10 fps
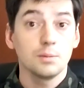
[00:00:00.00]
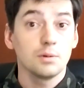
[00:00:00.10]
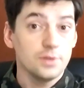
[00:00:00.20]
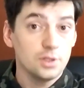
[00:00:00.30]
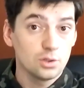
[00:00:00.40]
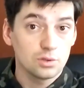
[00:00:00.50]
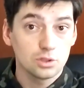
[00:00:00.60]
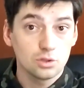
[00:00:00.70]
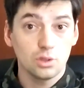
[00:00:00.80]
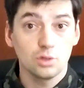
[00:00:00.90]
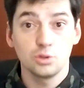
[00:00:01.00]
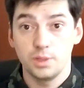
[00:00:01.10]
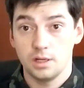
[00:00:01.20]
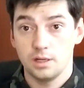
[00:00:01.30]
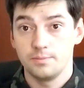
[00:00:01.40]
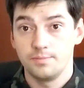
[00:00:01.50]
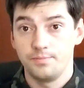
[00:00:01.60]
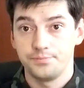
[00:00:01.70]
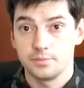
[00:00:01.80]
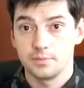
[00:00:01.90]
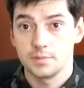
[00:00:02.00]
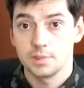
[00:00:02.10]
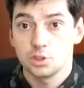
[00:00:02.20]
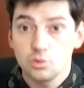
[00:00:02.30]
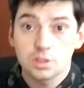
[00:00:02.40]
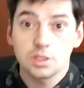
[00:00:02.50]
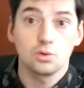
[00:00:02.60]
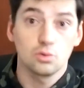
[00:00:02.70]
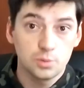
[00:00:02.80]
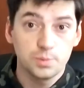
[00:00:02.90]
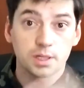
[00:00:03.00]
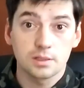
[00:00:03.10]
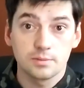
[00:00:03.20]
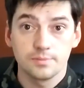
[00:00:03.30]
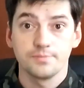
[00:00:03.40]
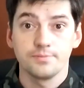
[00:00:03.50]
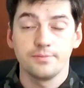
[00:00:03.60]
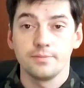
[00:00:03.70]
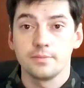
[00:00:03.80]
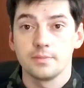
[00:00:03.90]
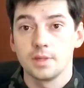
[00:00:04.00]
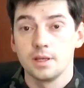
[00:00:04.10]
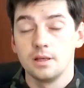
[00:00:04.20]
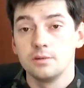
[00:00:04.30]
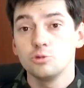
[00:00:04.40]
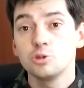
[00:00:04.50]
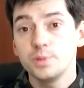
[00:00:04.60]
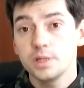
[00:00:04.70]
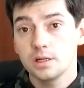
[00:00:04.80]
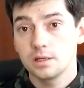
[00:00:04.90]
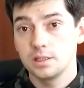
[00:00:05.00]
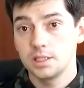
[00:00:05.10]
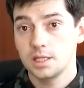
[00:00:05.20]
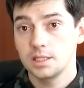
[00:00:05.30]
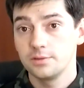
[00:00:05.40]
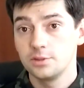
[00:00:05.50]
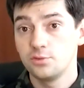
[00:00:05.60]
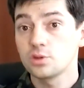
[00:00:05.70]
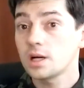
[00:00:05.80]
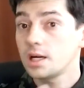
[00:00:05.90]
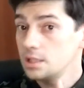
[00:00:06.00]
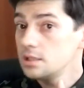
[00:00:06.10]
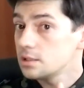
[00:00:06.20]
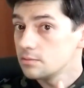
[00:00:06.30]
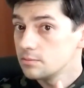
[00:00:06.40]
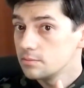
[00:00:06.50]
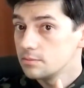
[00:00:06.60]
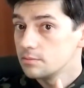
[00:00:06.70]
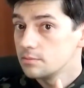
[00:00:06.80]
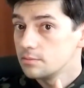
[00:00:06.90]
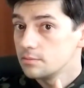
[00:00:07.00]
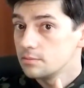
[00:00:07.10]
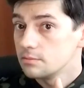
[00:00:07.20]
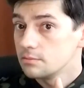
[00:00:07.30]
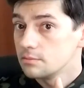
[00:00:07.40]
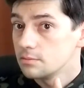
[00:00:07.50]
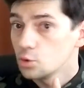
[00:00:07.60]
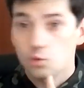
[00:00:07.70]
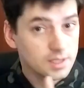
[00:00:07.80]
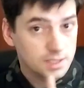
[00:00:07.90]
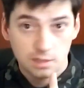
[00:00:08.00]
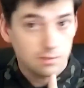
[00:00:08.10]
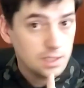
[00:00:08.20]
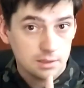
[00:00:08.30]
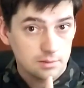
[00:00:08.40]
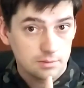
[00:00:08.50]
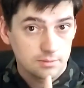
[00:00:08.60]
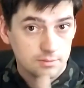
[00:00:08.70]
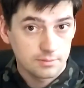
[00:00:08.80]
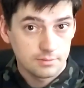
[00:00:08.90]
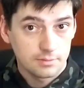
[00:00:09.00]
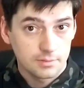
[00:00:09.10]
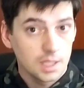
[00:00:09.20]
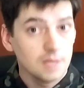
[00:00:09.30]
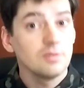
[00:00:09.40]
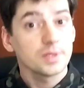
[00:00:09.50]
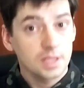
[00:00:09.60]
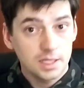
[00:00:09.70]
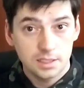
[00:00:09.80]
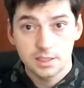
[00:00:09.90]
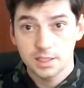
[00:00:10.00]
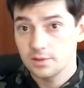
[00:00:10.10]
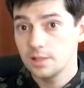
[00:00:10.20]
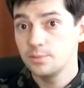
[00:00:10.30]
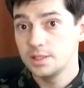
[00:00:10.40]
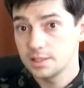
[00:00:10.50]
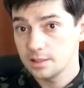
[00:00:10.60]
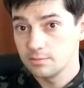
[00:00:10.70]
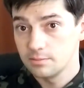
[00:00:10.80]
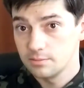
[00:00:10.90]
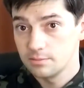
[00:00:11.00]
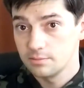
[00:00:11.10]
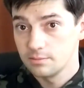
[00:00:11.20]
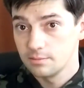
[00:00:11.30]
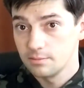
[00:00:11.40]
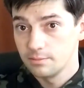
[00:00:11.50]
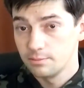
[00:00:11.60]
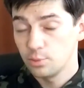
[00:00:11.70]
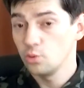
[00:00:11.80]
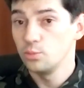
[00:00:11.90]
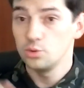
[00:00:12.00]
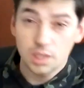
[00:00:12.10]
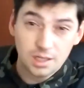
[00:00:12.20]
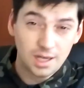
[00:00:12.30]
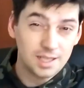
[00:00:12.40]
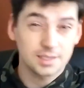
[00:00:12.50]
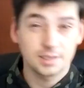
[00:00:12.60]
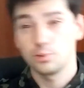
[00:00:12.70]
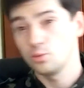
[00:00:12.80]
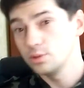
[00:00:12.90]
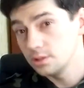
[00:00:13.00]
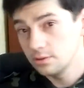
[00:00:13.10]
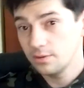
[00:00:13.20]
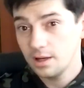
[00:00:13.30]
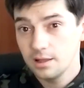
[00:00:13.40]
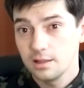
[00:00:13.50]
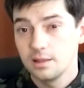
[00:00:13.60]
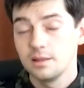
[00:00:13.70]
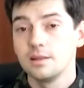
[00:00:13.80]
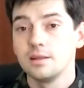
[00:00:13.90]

Тема видео – история успеха. Что же такое успех? Успех – это когда вы чего-то хотите, но у вас этого нет, и вы пытаетесь этого добиться. Пробуйте раз, пробуйте два,